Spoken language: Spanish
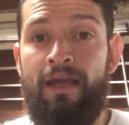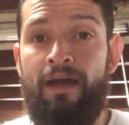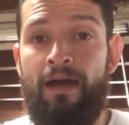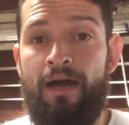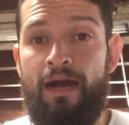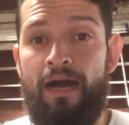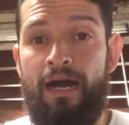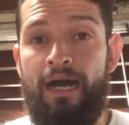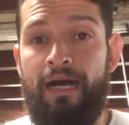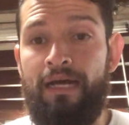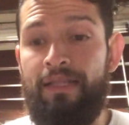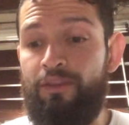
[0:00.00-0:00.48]

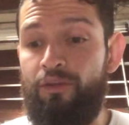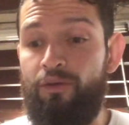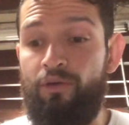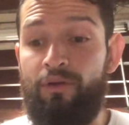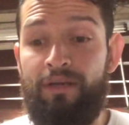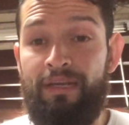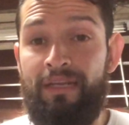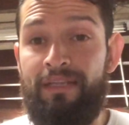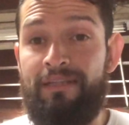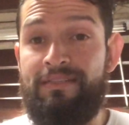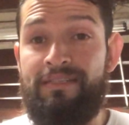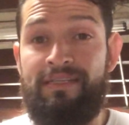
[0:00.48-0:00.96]
Ah, tengo
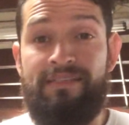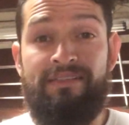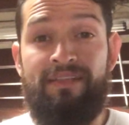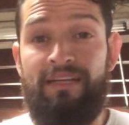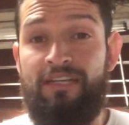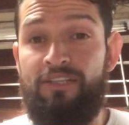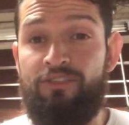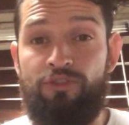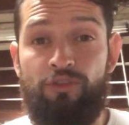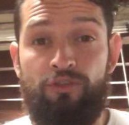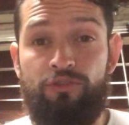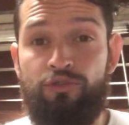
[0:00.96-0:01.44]
clientes que hacen
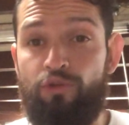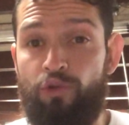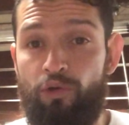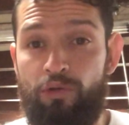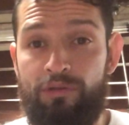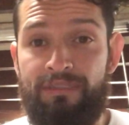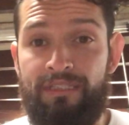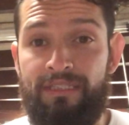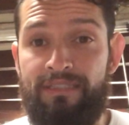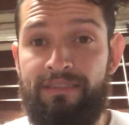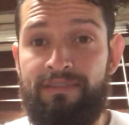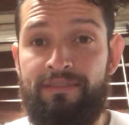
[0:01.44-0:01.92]
las dos
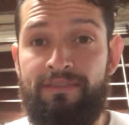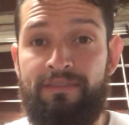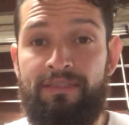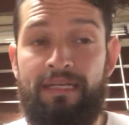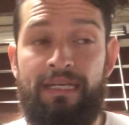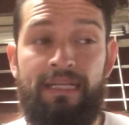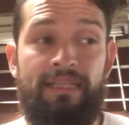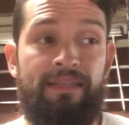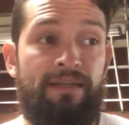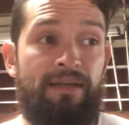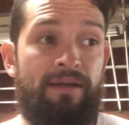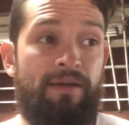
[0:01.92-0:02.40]
cosas.
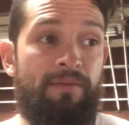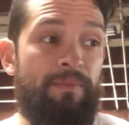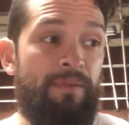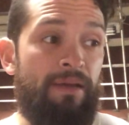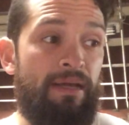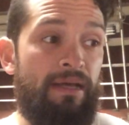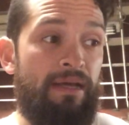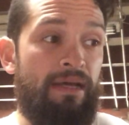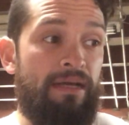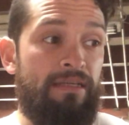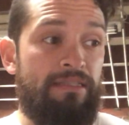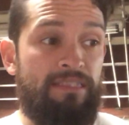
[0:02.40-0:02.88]

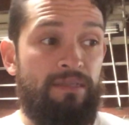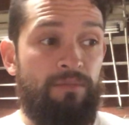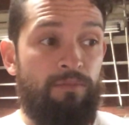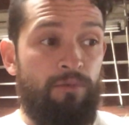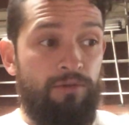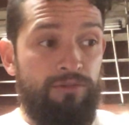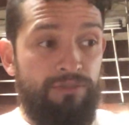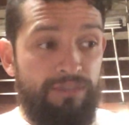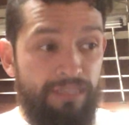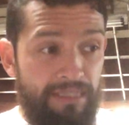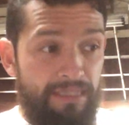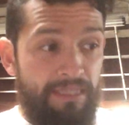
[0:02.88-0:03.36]
Eh,
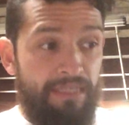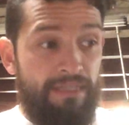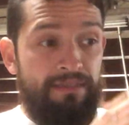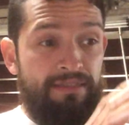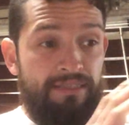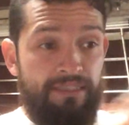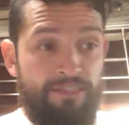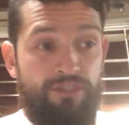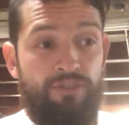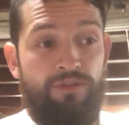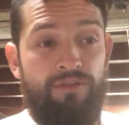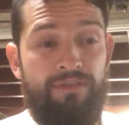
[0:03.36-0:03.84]
hacemos
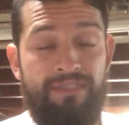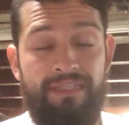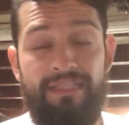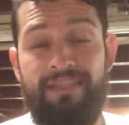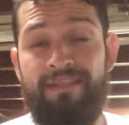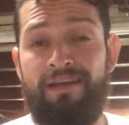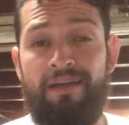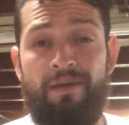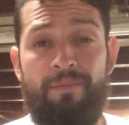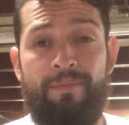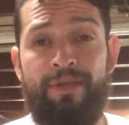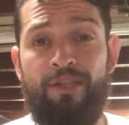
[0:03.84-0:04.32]
sesiones de
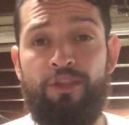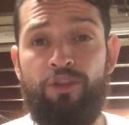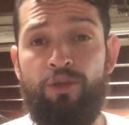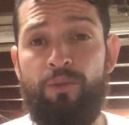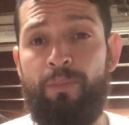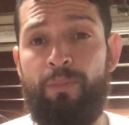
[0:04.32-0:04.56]
entrenamiento